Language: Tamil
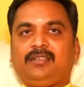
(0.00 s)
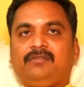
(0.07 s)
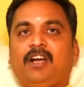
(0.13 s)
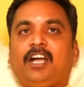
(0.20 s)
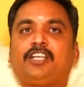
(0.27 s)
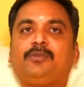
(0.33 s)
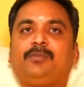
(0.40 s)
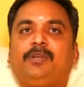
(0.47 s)

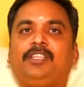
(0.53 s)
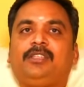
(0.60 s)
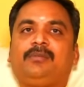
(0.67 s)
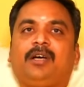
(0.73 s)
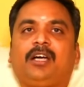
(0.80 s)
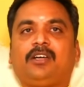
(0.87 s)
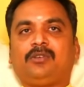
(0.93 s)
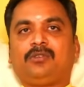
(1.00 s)

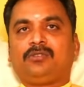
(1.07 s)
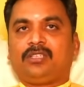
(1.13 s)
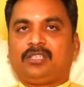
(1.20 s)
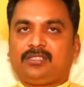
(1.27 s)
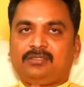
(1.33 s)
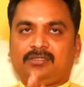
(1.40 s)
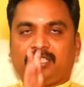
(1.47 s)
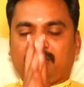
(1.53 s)
வாக்குப்பளிதம்
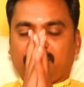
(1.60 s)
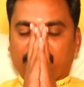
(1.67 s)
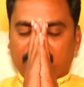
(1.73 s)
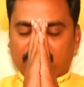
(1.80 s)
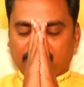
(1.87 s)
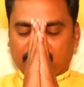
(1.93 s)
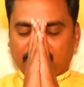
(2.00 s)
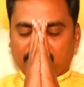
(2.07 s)
ஆகணுங்கிறதும் என்னுடைய
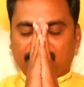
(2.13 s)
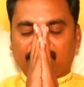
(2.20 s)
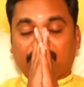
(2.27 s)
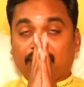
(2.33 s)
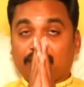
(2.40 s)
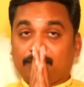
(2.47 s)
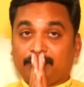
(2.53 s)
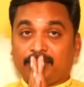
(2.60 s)
எண்ணம்
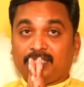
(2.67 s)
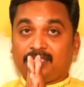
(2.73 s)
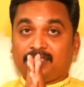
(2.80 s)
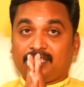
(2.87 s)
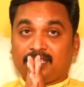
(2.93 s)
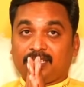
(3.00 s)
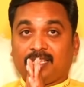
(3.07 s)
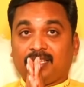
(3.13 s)

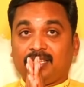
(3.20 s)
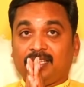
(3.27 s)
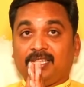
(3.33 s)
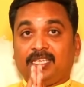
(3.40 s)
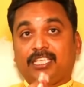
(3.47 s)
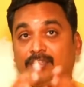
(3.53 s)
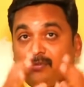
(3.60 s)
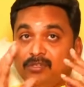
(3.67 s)
வாக்குப்பளிதத்தில் தான்
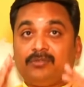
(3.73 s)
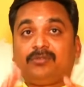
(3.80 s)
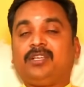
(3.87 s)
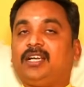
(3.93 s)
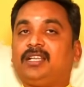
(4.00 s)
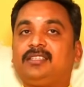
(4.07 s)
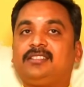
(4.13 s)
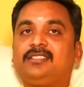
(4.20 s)
இவ்வளவும்
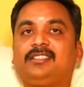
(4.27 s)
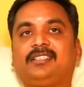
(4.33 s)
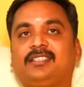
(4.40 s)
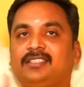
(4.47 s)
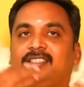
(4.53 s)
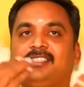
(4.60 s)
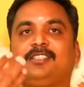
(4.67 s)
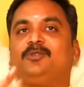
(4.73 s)

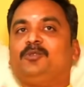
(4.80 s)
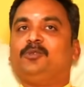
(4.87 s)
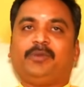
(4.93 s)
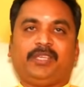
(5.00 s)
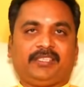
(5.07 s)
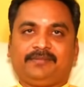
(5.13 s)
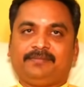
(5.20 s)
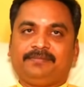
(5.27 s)
நடந்துட்டுருக்குதுங்கிறது உண்மை